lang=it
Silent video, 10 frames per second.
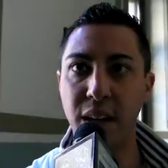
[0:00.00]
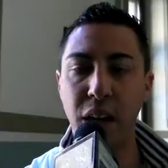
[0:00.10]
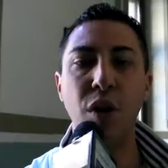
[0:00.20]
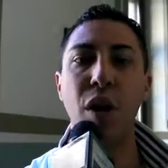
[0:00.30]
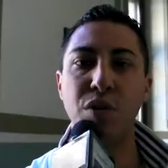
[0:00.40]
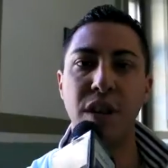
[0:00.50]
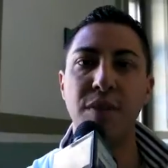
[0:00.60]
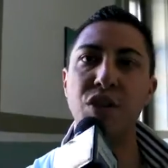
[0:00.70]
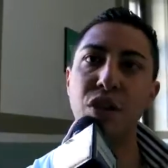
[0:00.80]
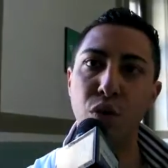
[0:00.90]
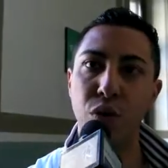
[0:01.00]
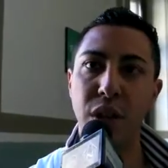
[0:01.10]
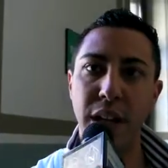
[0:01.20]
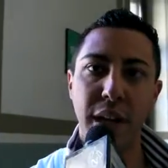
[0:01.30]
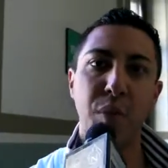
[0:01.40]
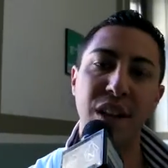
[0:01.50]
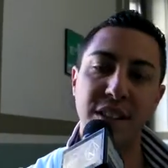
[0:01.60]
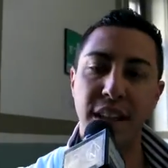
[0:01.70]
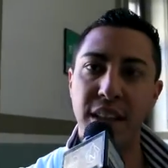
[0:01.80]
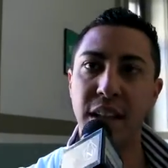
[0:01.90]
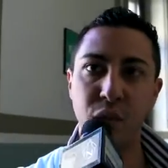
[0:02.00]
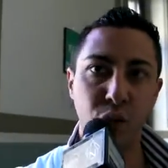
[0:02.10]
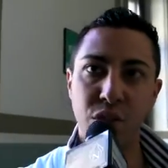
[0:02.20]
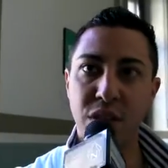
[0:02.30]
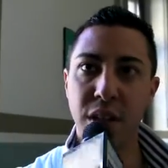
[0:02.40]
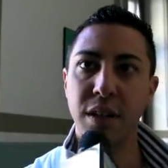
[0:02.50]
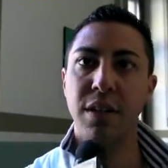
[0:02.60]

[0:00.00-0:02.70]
e non è un servizio inutile che può essere tagliato così.